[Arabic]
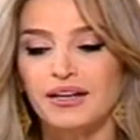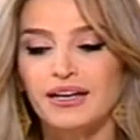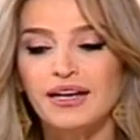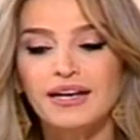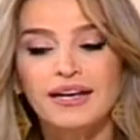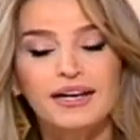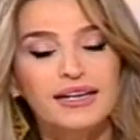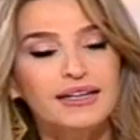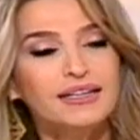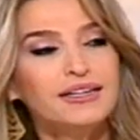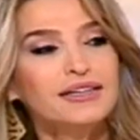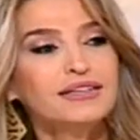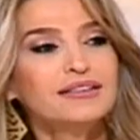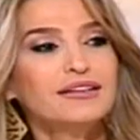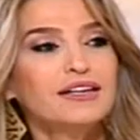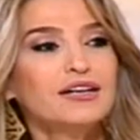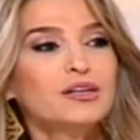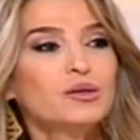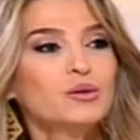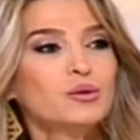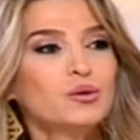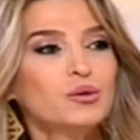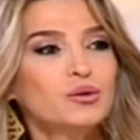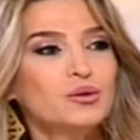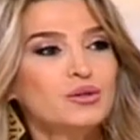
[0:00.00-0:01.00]
كل عيد
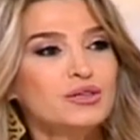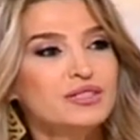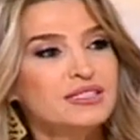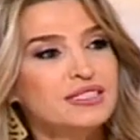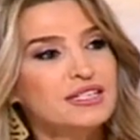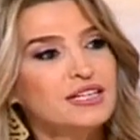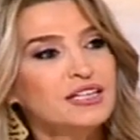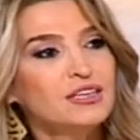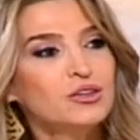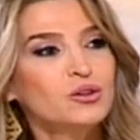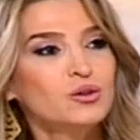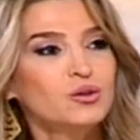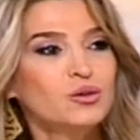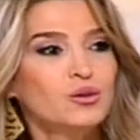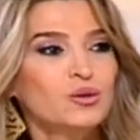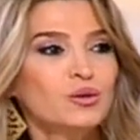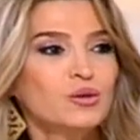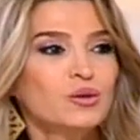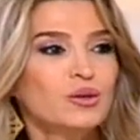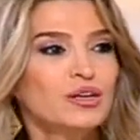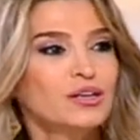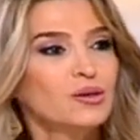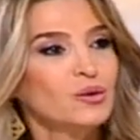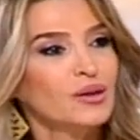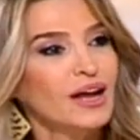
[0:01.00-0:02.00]
له
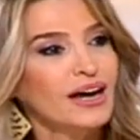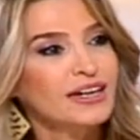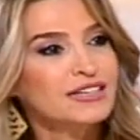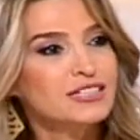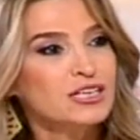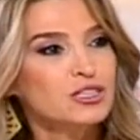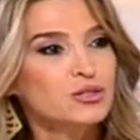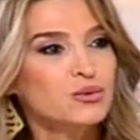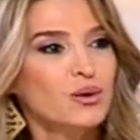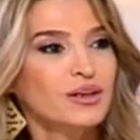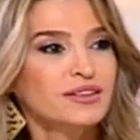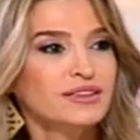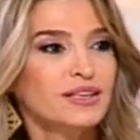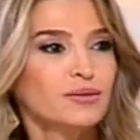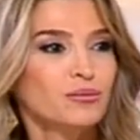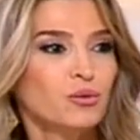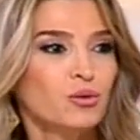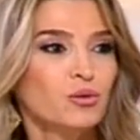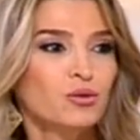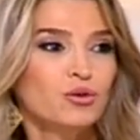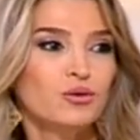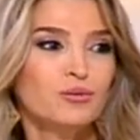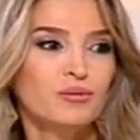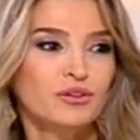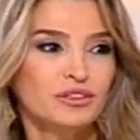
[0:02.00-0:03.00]
زينته له الاكسسوار
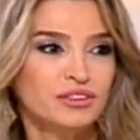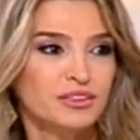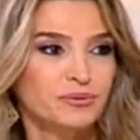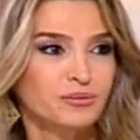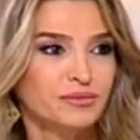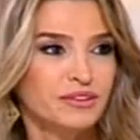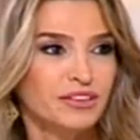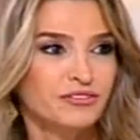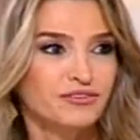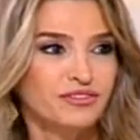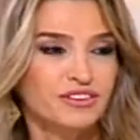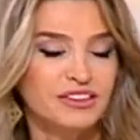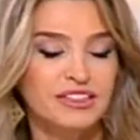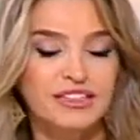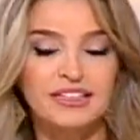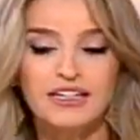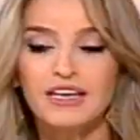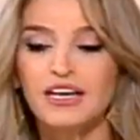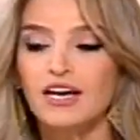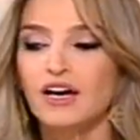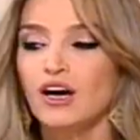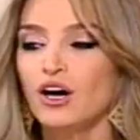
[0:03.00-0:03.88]
تبعه له مرتبطه فيه